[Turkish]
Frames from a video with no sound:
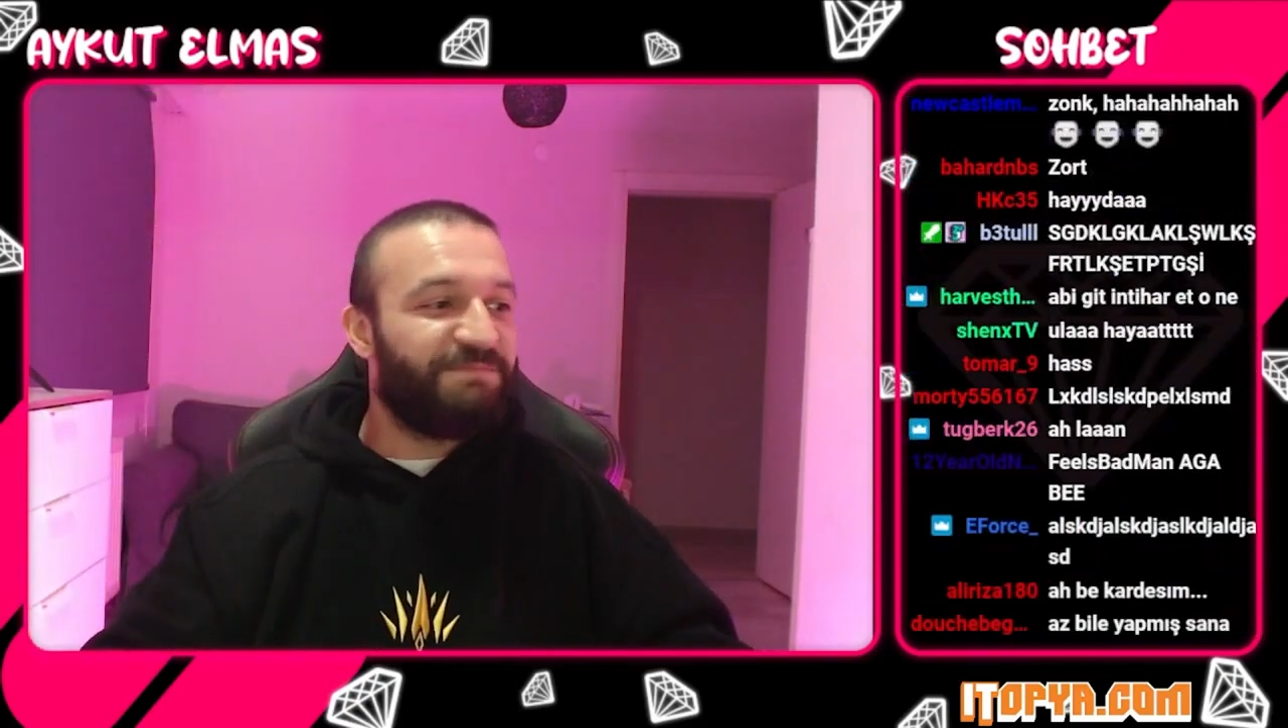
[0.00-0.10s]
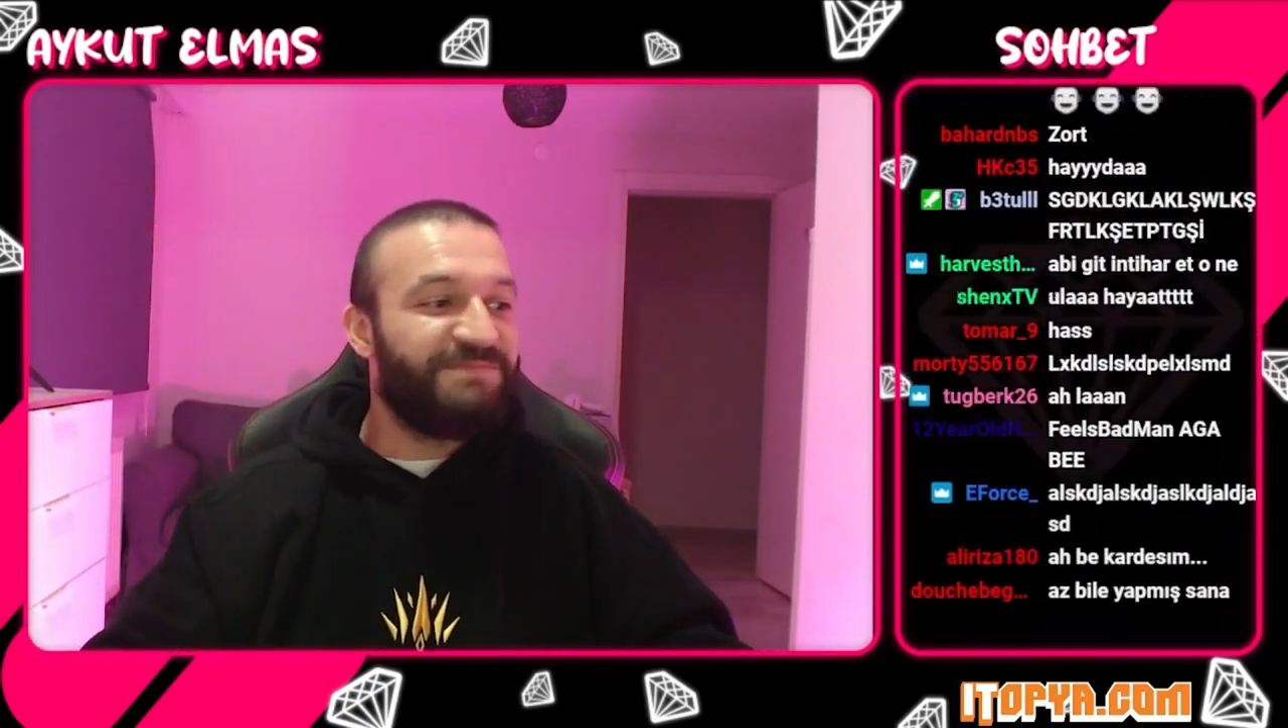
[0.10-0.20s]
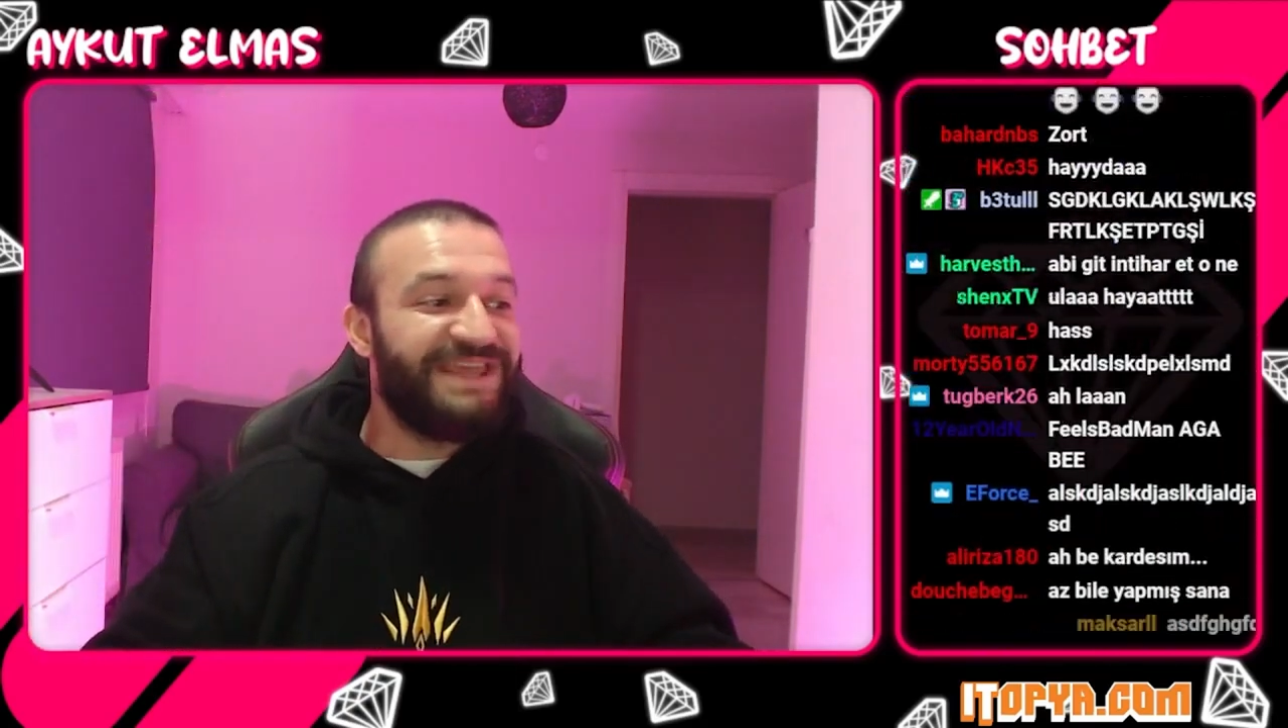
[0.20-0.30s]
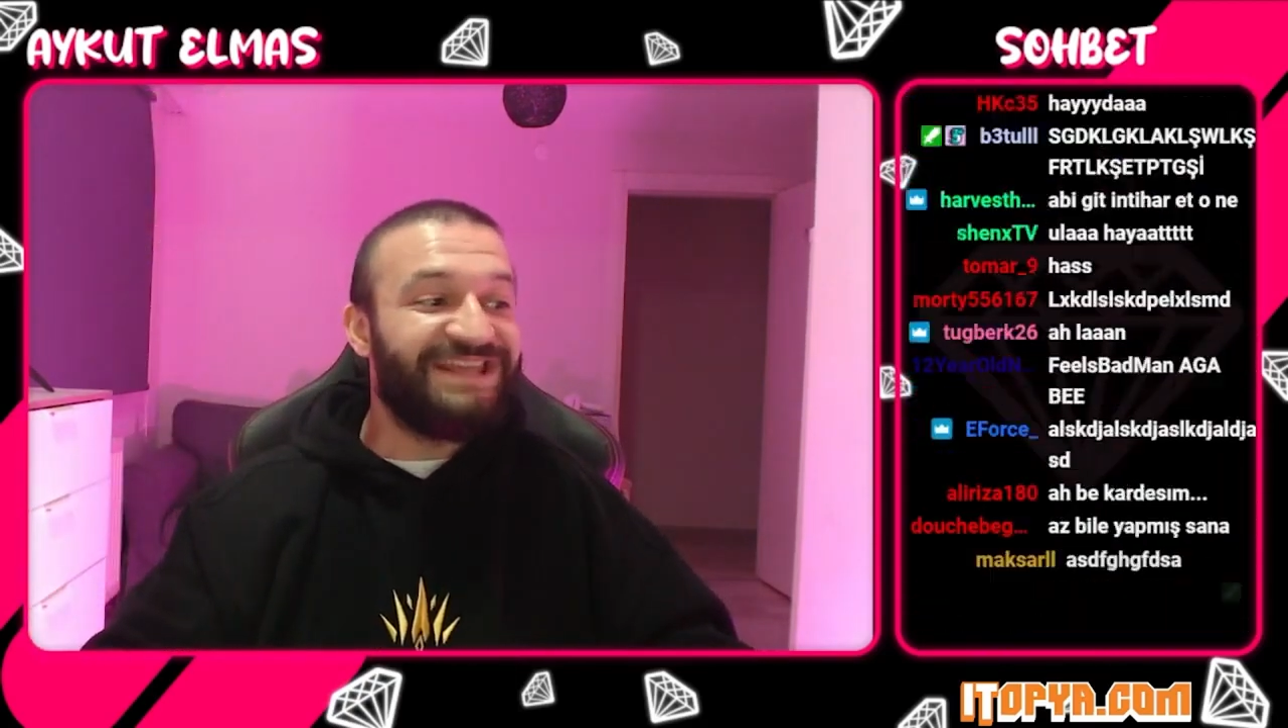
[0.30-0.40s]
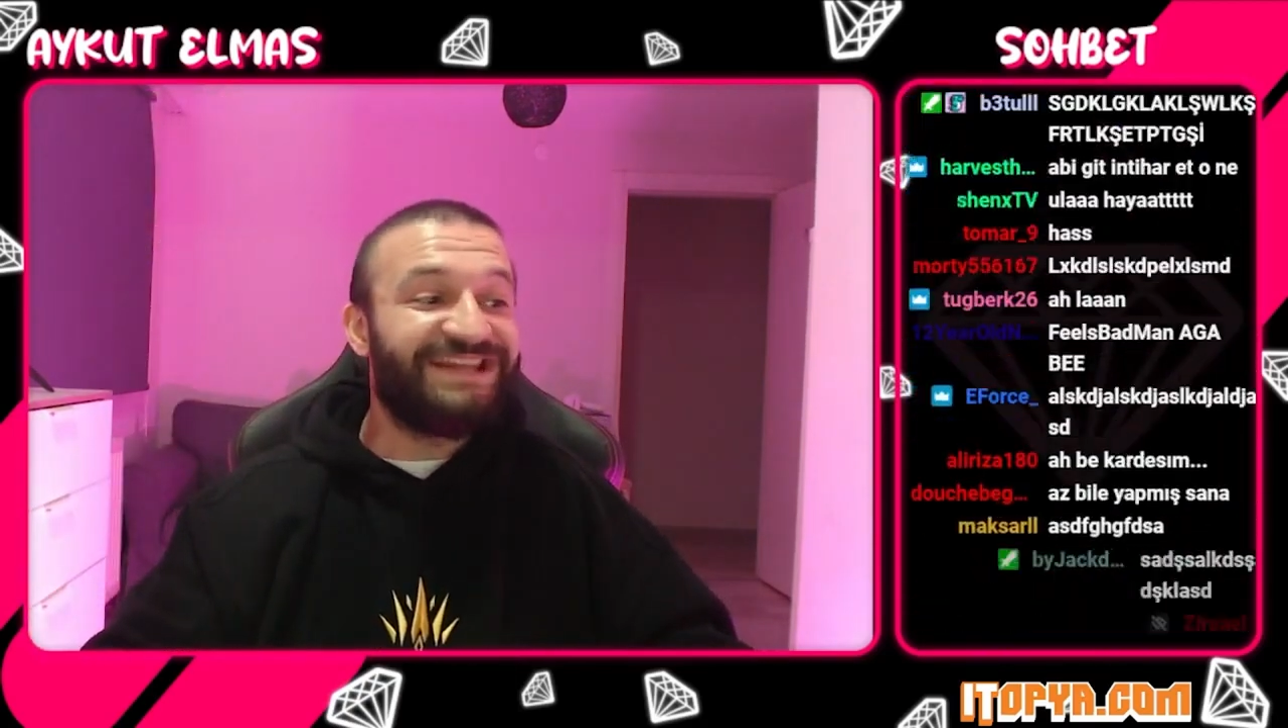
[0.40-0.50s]

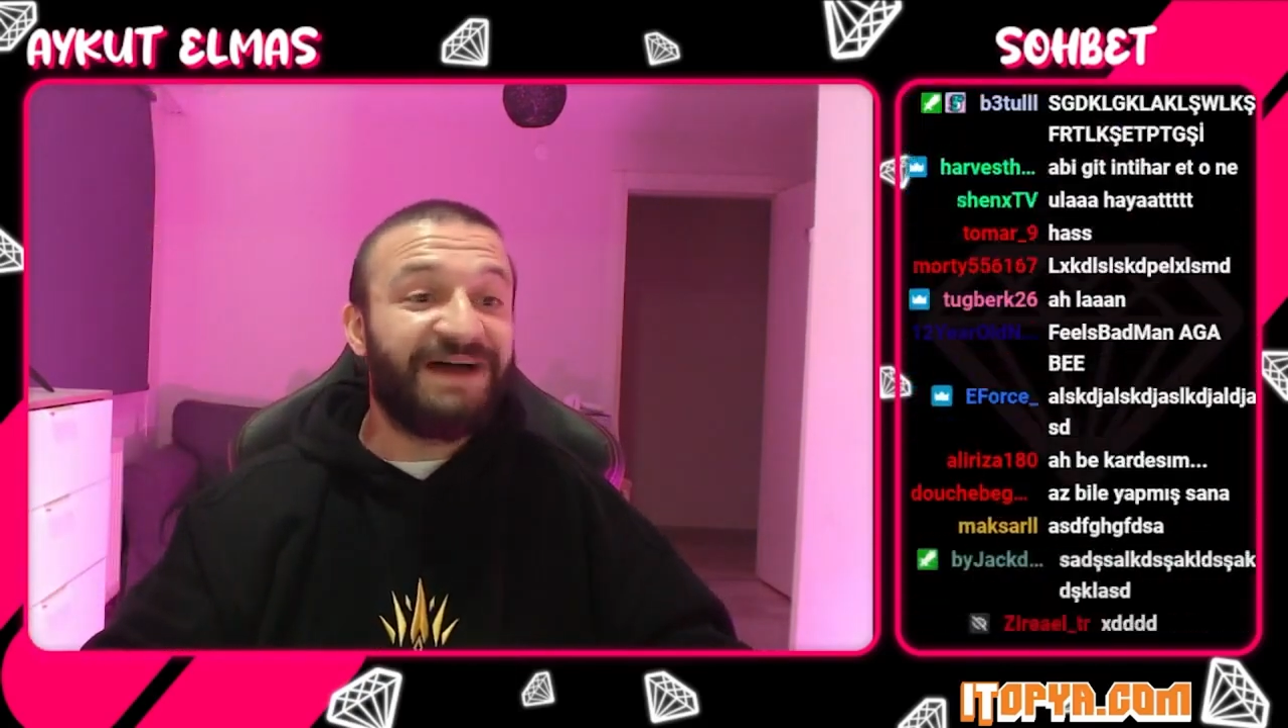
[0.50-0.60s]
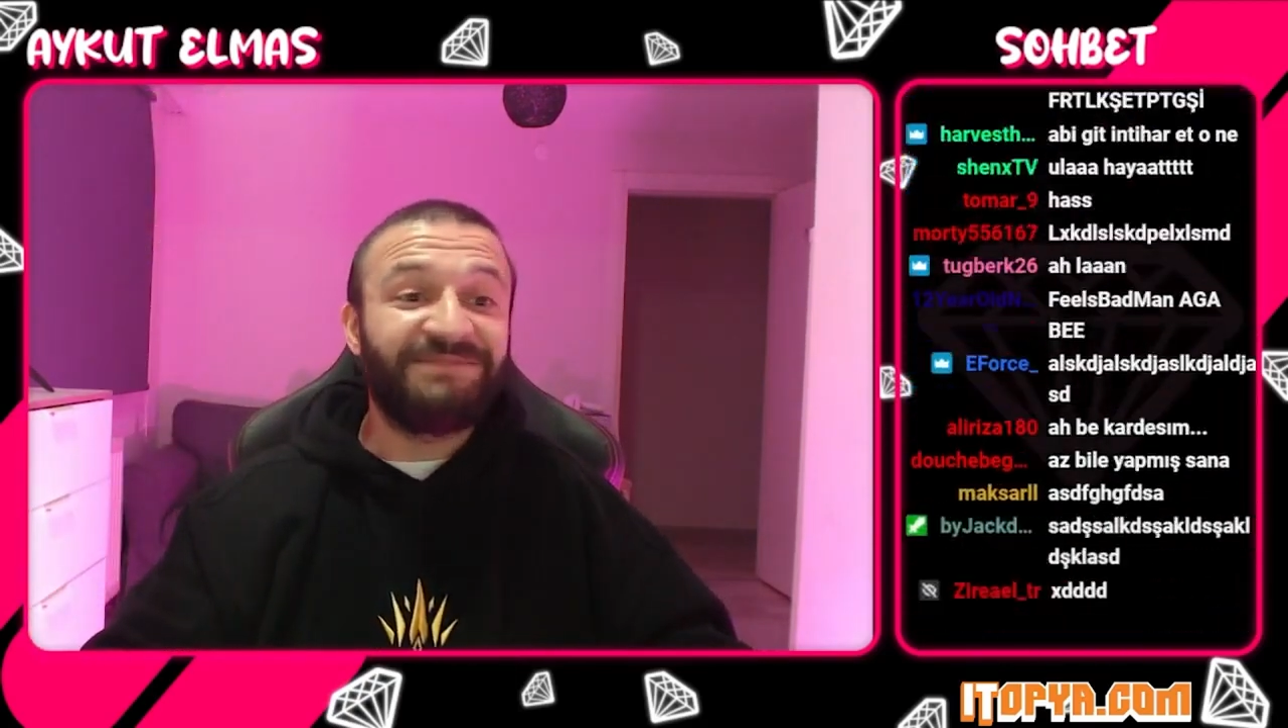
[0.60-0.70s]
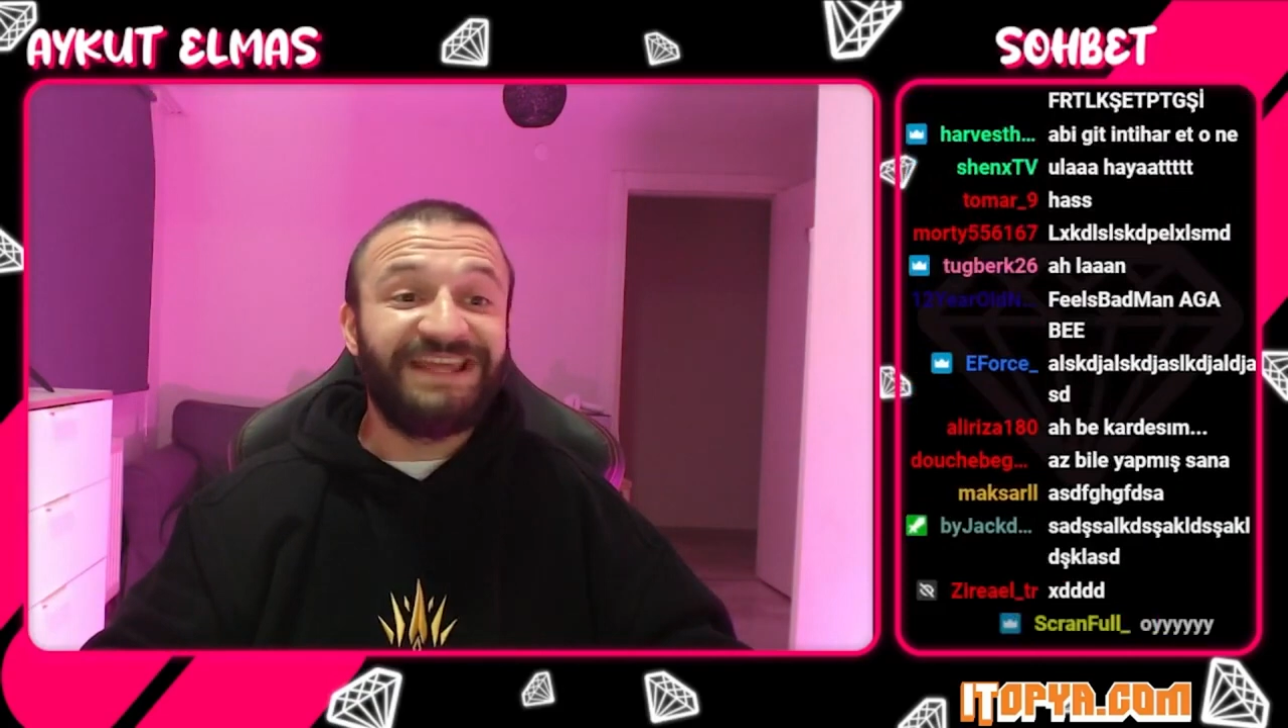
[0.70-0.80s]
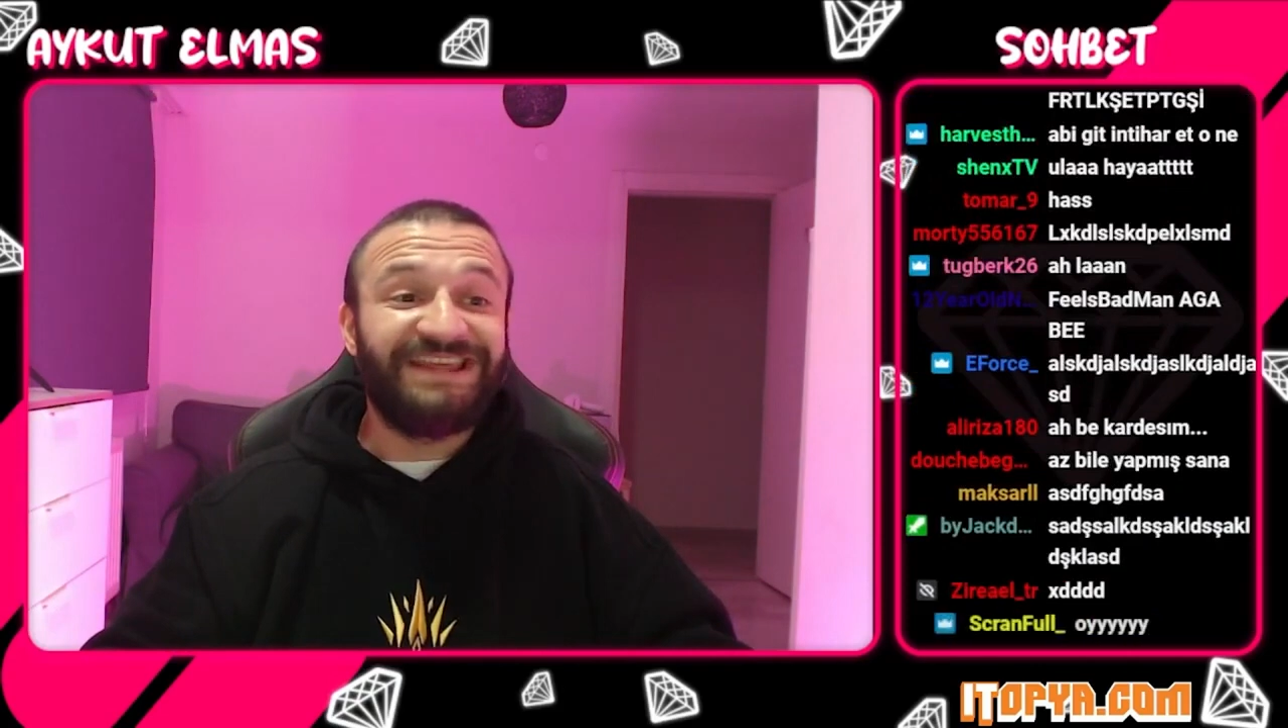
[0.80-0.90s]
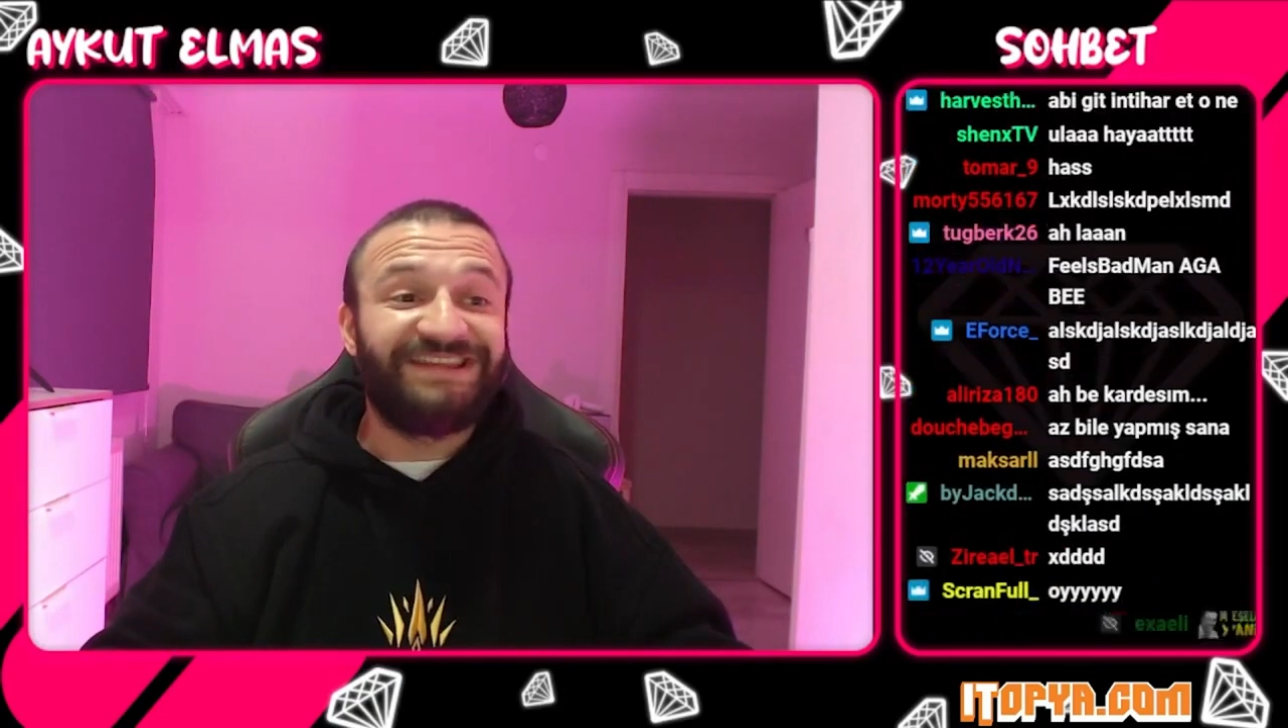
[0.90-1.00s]
midemde